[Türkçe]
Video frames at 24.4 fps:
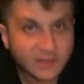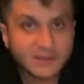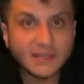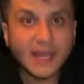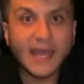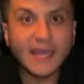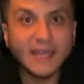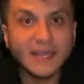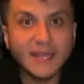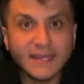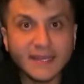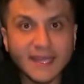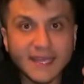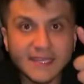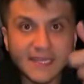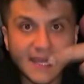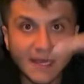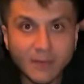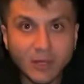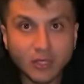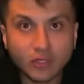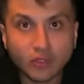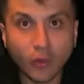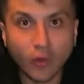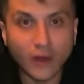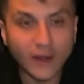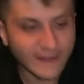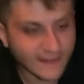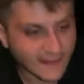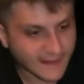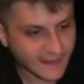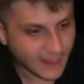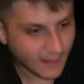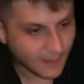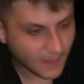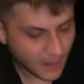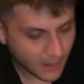Tenge tenge ama tuvalet
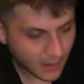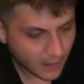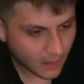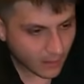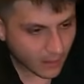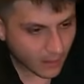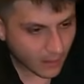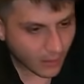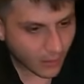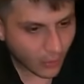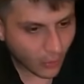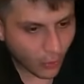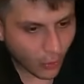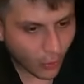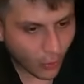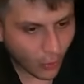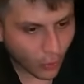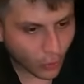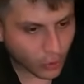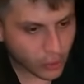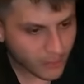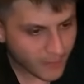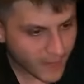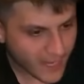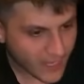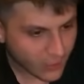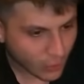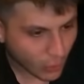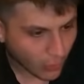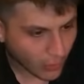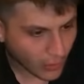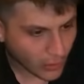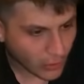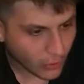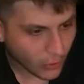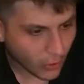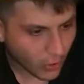adam. Oğlum beni
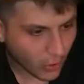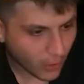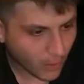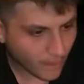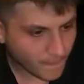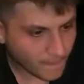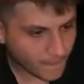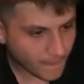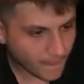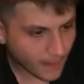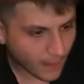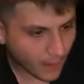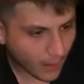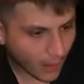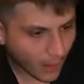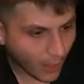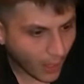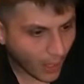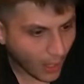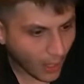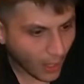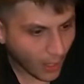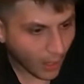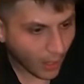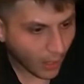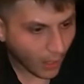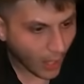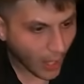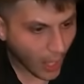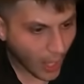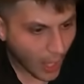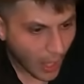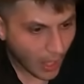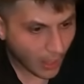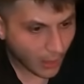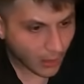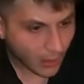kovalıyor. Aa aa.